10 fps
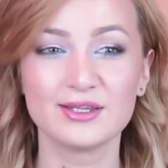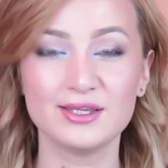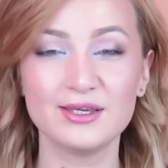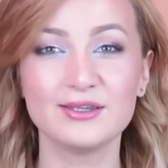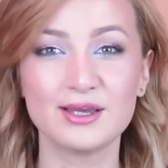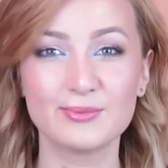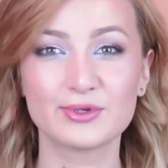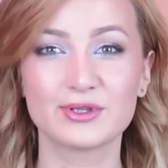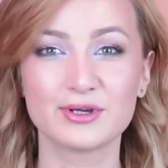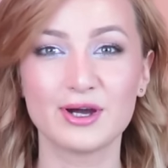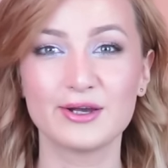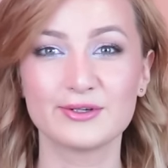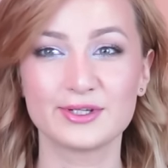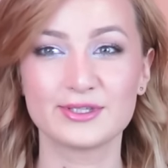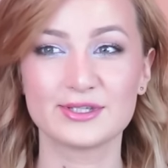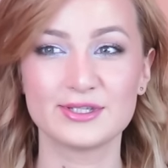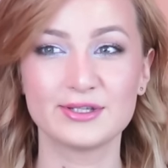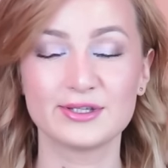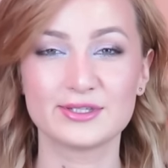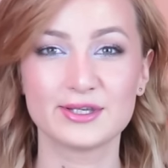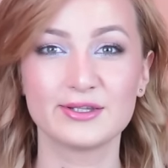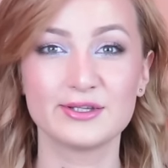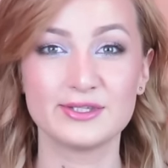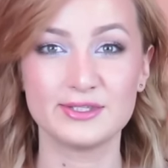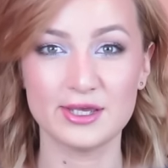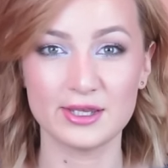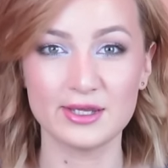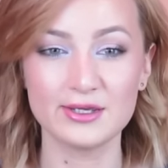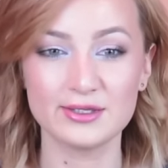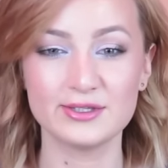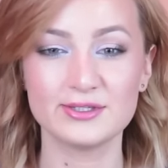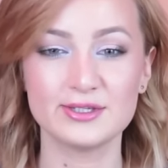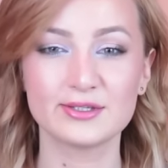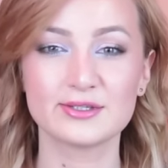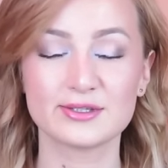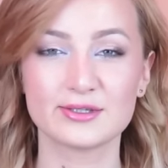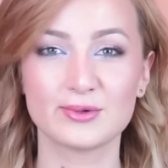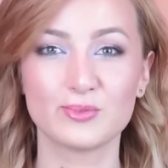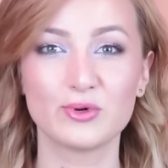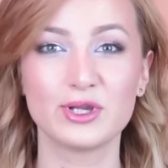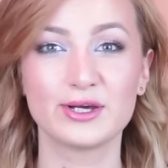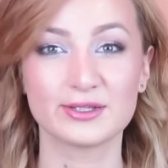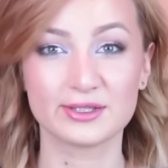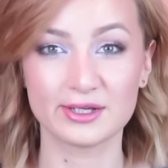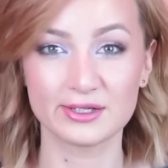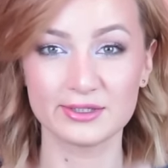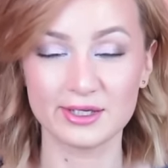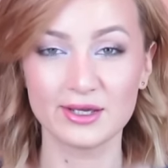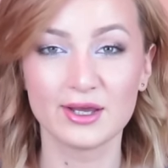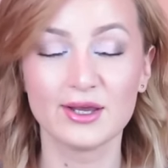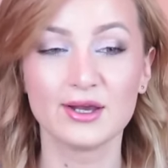и я предлагаю это сделать целой серией и сделать это более открыто,